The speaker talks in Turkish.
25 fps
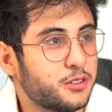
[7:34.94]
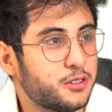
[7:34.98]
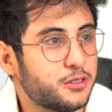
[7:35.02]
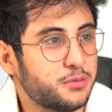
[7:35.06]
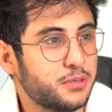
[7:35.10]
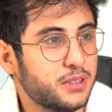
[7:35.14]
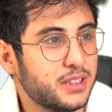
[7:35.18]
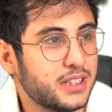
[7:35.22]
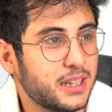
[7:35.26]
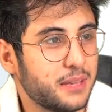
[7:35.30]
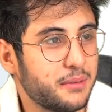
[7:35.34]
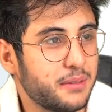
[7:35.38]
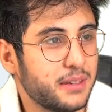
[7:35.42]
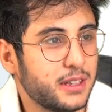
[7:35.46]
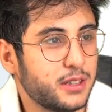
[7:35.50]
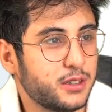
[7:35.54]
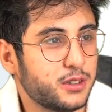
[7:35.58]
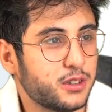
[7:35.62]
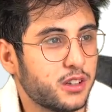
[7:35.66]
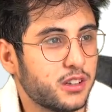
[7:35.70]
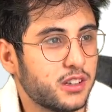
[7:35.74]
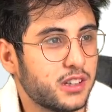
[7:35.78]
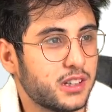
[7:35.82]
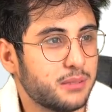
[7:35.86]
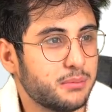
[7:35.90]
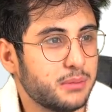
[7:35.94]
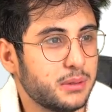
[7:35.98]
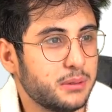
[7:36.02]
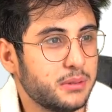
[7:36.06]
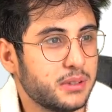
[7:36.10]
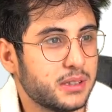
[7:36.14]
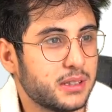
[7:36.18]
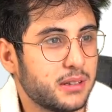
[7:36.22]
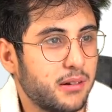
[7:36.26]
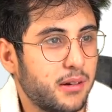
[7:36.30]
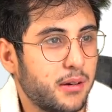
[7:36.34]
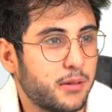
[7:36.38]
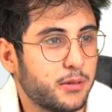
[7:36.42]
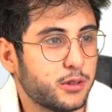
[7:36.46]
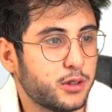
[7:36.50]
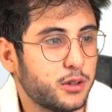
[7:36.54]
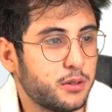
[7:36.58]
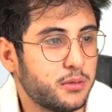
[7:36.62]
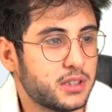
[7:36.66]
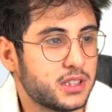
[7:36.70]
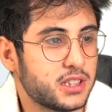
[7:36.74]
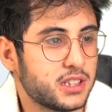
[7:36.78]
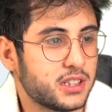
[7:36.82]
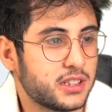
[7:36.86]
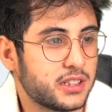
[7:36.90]
31 demenin yolları mimin tamamını
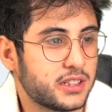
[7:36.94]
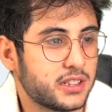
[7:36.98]
görmek için